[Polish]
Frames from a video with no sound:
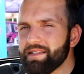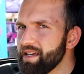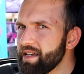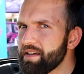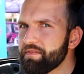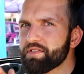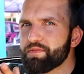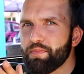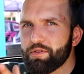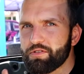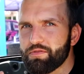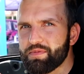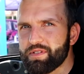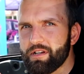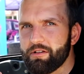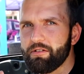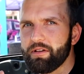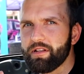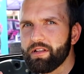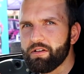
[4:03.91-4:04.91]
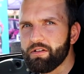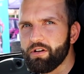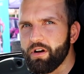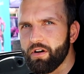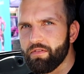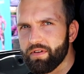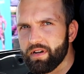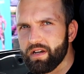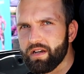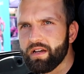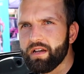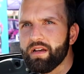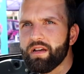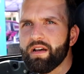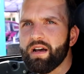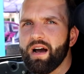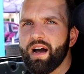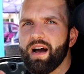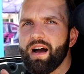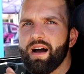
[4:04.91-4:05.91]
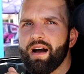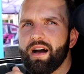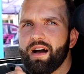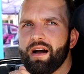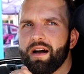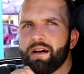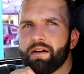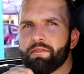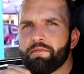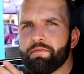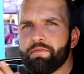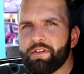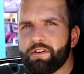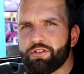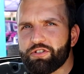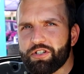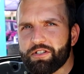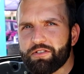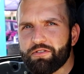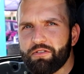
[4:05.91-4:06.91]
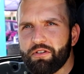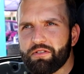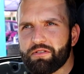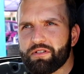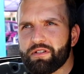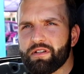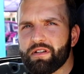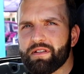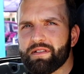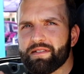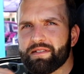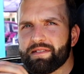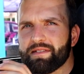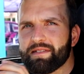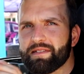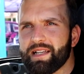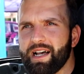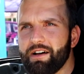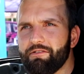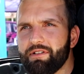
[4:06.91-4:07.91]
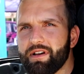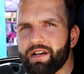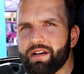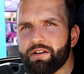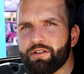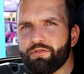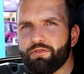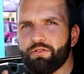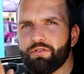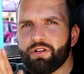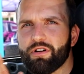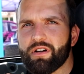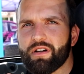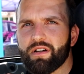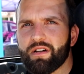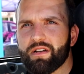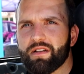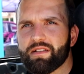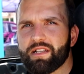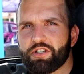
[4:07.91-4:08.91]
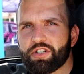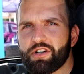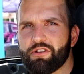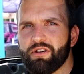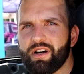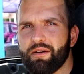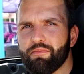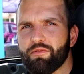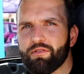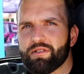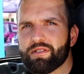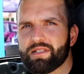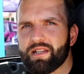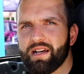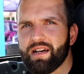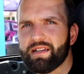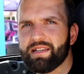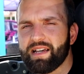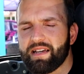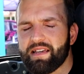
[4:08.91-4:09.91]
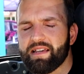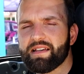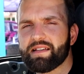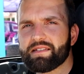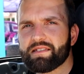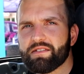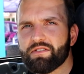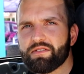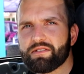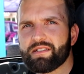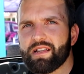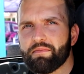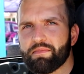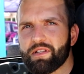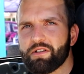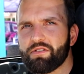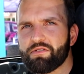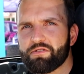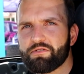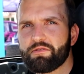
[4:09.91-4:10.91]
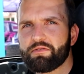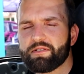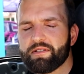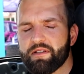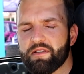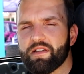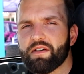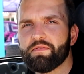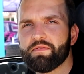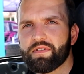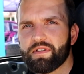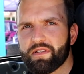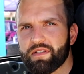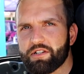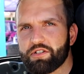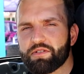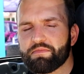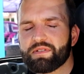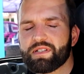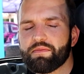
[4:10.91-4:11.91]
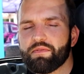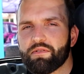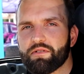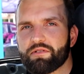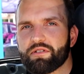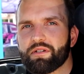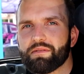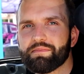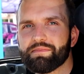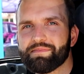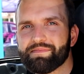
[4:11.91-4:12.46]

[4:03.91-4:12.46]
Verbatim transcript: nie w sposób zero-jedynkowy, a wykorzystując cały ruch e, naszego hamulca, jaki jest dostępny konstrukcyjnie w naszym samochodzie.